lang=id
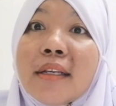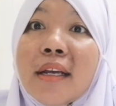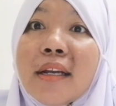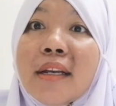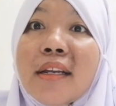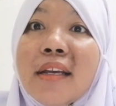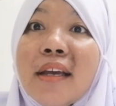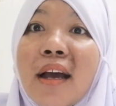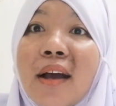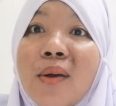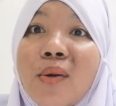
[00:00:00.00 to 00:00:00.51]

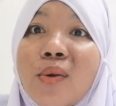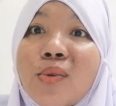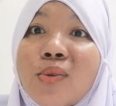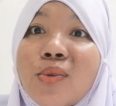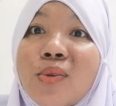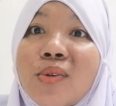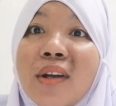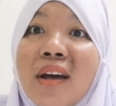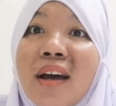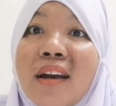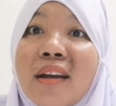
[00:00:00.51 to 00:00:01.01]
jadi aku
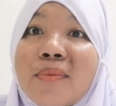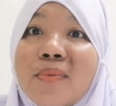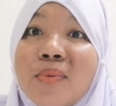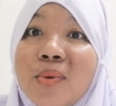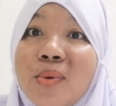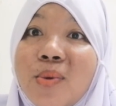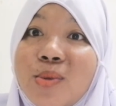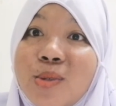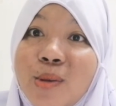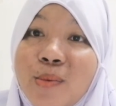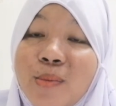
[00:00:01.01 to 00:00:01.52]
tuh dari
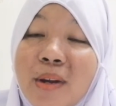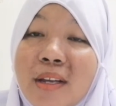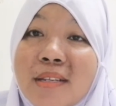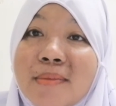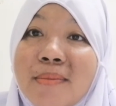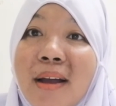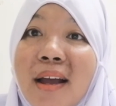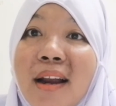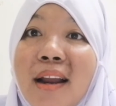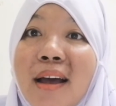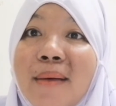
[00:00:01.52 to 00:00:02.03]
pukul 11
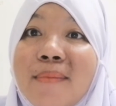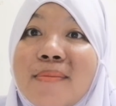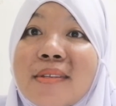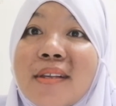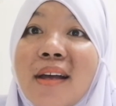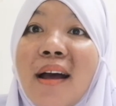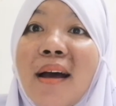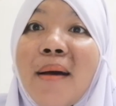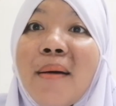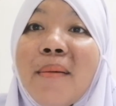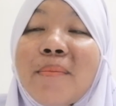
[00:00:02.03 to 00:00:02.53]
malam
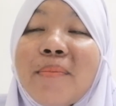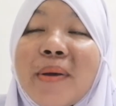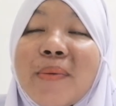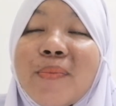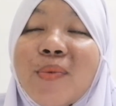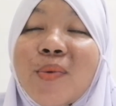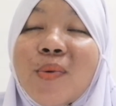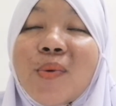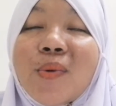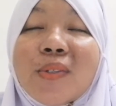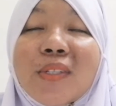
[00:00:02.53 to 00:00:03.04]
sampai
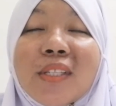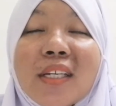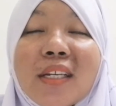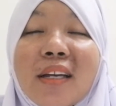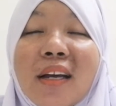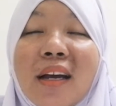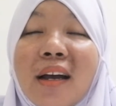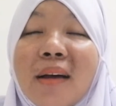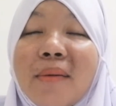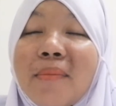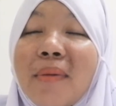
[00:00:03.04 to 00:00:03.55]
pukul
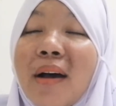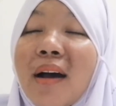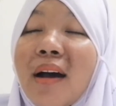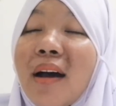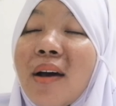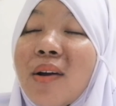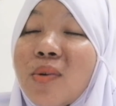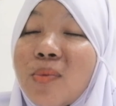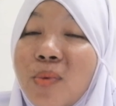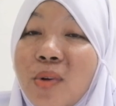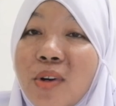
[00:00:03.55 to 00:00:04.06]
3
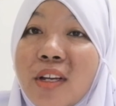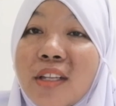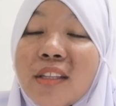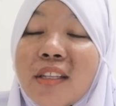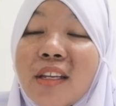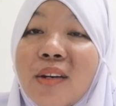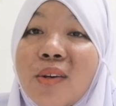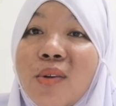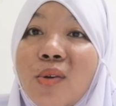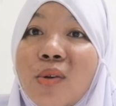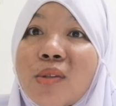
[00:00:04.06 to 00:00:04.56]
baru boleh
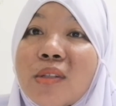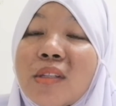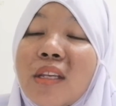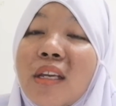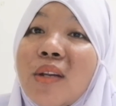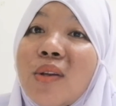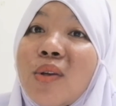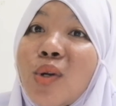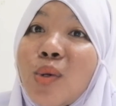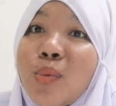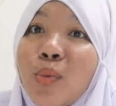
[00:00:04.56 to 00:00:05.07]
tidur
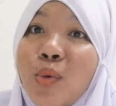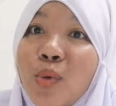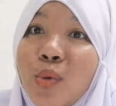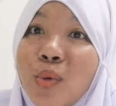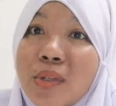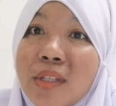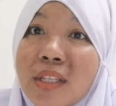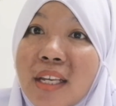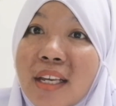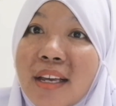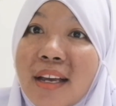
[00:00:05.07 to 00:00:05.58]
tidur
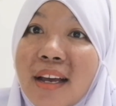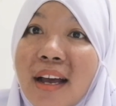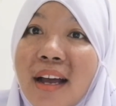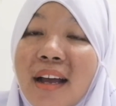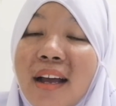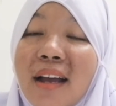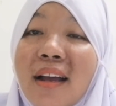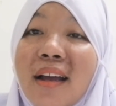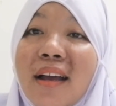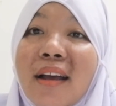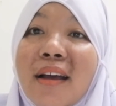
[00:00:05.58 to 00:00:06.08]
pukul
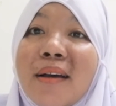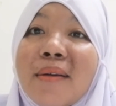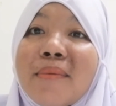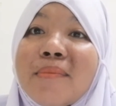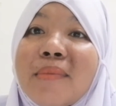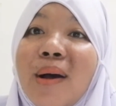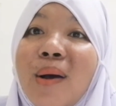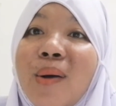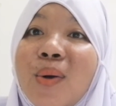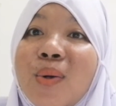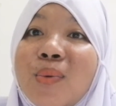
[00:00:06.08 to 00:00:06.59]
3
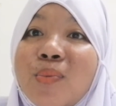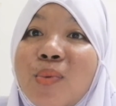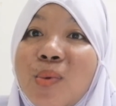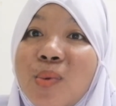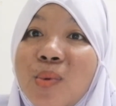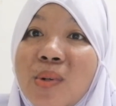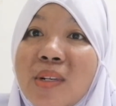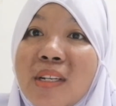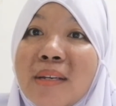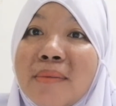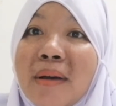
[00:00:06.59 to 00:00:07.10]
bangun
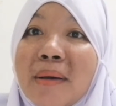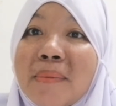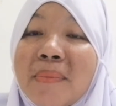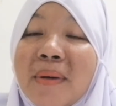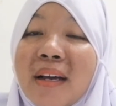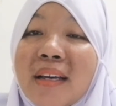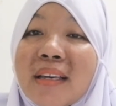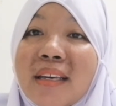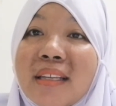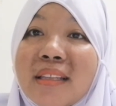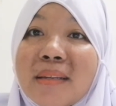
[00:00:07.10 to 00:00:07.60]
pukul 5
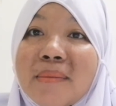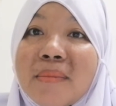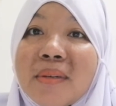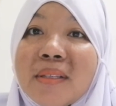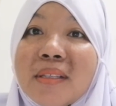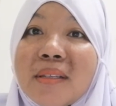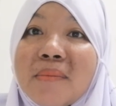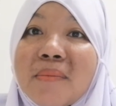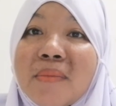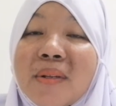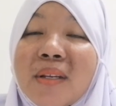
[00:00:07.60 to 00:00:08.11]
pagi
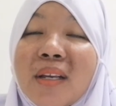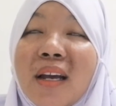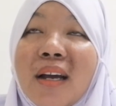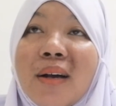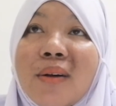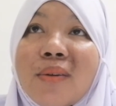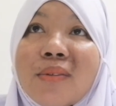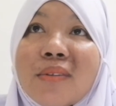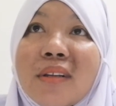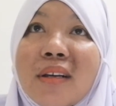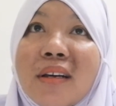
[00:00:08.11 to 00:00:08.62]
teman-teman ya
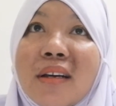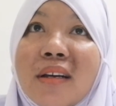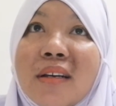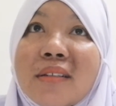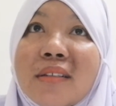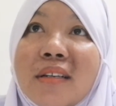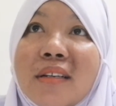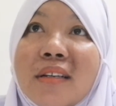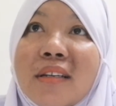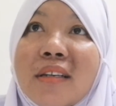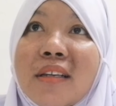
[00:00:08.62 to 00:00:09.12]
Allah
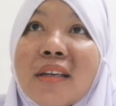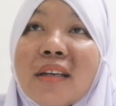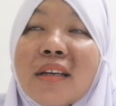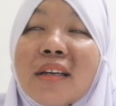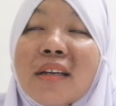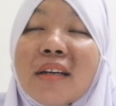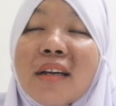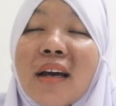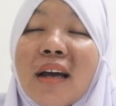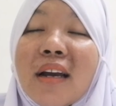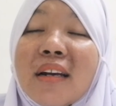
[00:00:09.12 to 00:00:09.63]
jadi
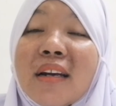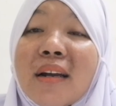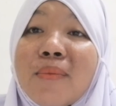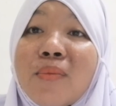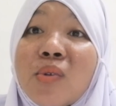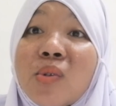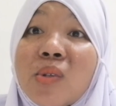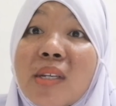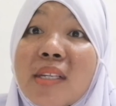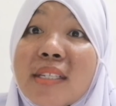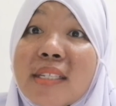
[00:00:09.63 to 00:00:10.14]
karena
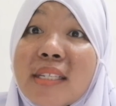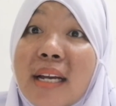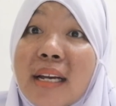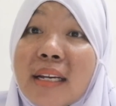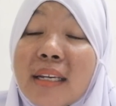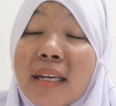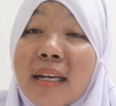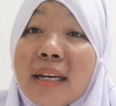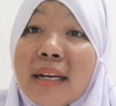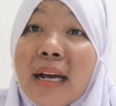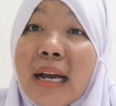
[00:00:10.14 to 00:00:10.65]
mungkin
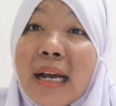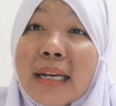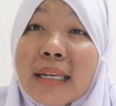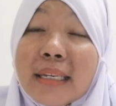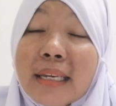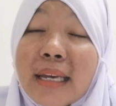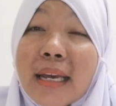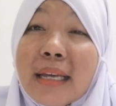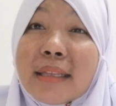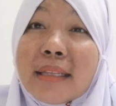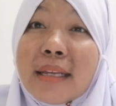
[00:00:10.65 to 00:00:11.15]
saking
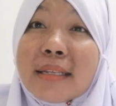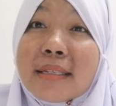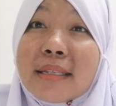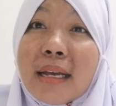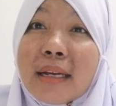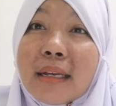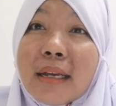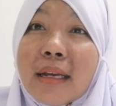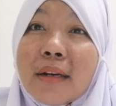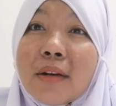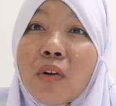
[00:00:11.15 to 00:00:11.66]
kaget dan
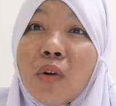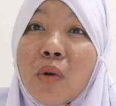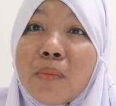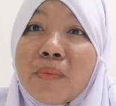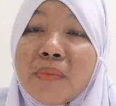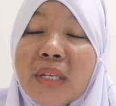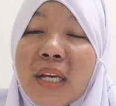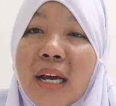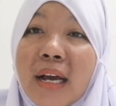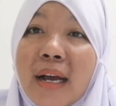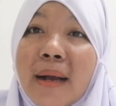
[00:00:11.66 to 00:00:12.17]
saking
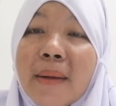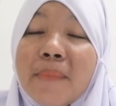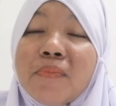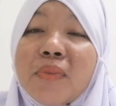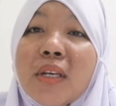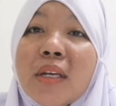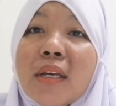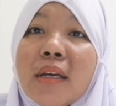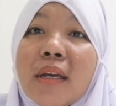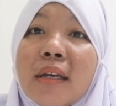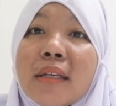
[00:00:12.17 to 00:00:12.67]
dropnya
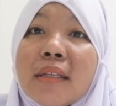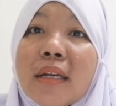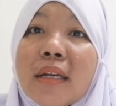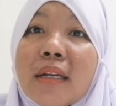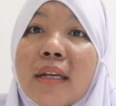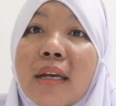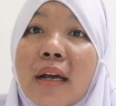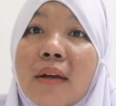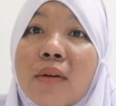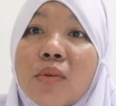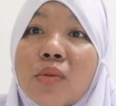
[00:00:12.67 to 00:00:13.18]

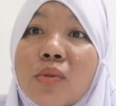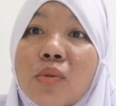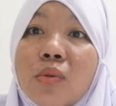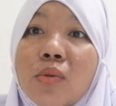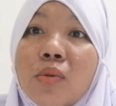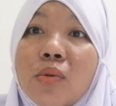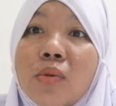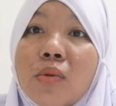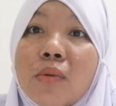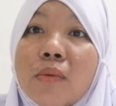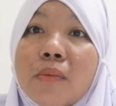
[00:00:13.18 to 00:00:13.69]
jadi aku
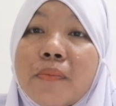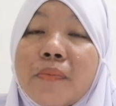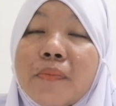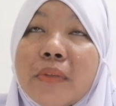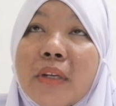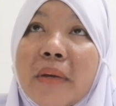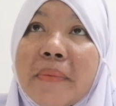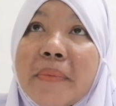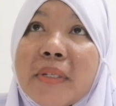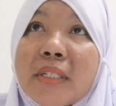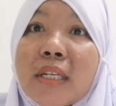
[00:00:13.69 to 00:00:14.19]
tuh
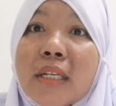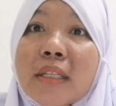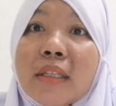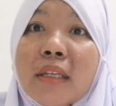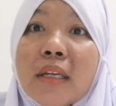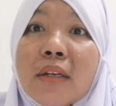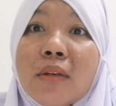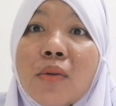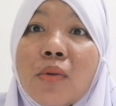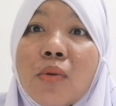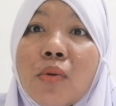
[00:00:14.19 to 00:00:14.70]
nggak bisa
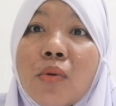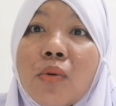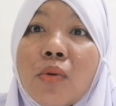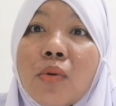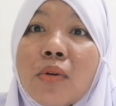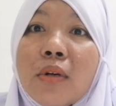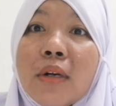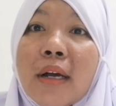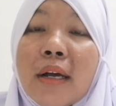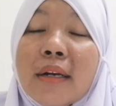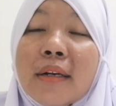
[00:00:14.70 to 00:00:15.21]

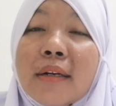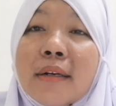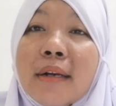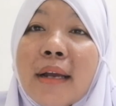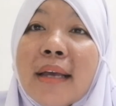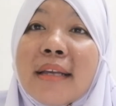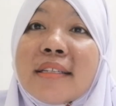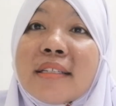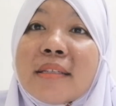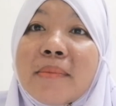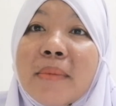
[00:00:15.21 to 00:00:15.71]
tidur dan
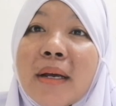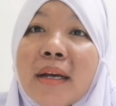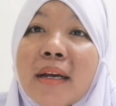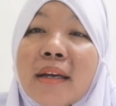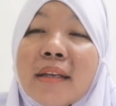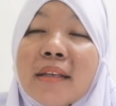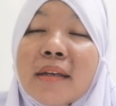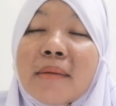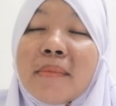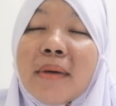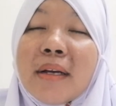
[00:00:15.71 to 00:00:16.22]
lain
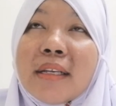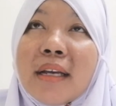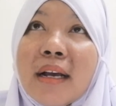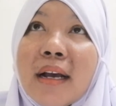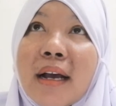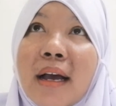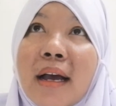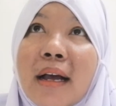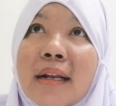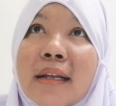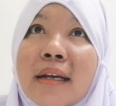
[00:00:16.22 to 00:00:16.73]
sebagainya banyak
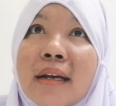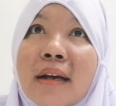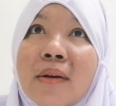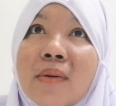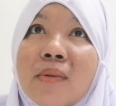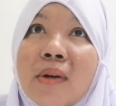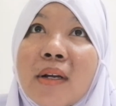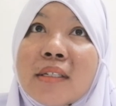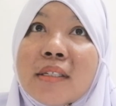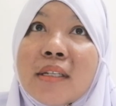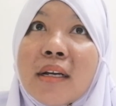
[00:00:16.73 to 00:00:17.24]
hal yang
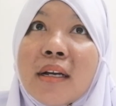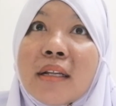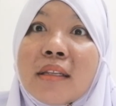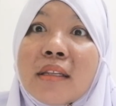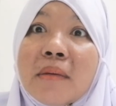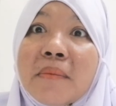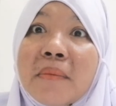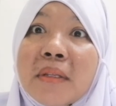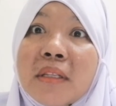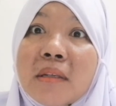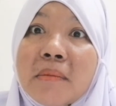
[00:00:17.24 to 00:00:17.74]
aku rasakan
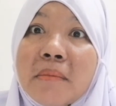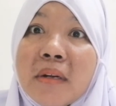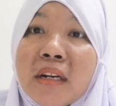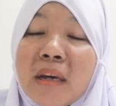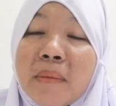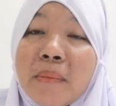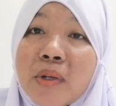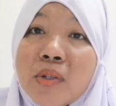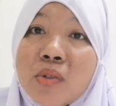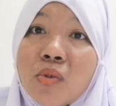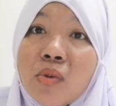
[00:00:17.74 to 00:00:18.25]
teman-teman
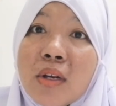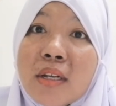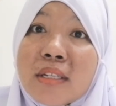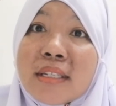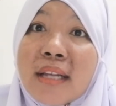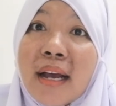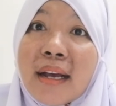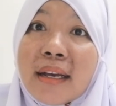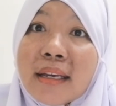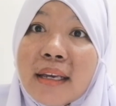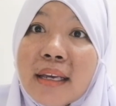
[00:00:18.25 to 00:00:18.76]
nama juga
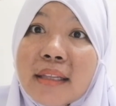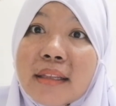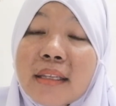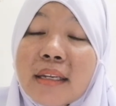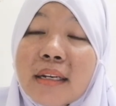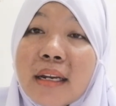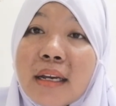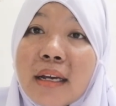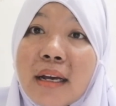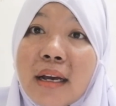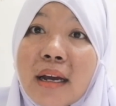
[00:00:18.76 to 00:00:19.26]
sakit di
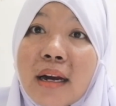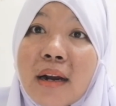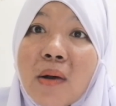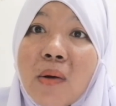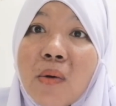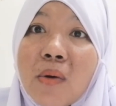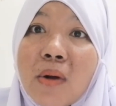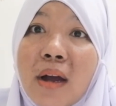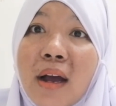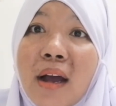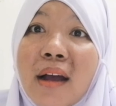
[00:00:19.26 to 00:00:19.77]
negara
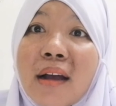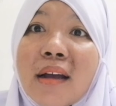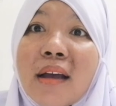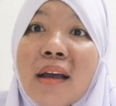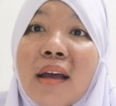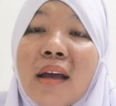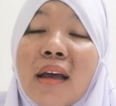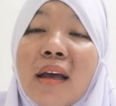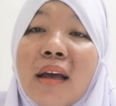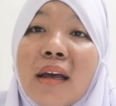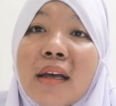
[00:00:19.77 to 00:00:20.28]
orang
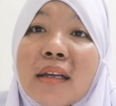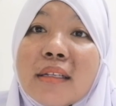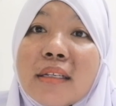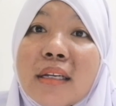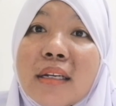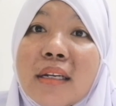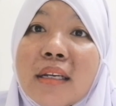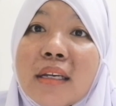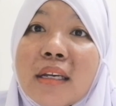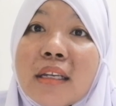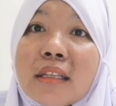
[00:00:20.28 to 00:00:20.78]

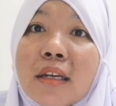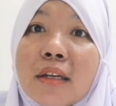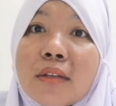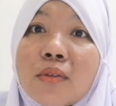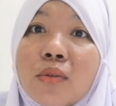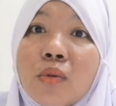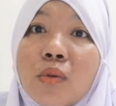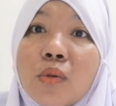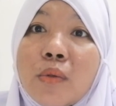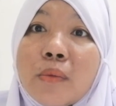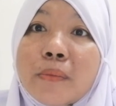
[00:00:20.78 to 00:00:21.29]
jadi kita
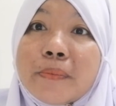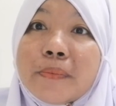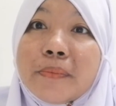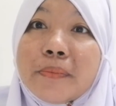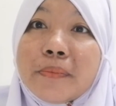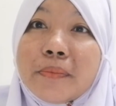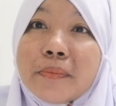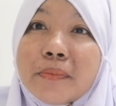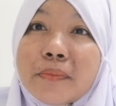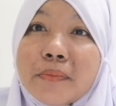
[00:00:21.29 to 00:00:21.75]
tuh